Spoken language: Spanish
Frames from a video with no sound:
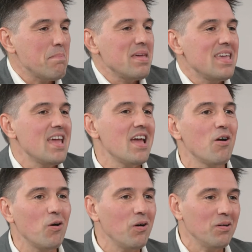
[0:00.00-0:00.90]
mi
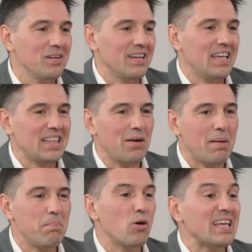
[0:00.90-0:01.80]
ego
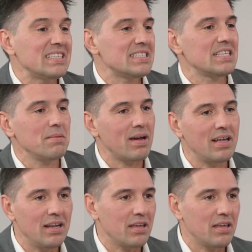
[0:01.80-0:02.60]
estaba por encima del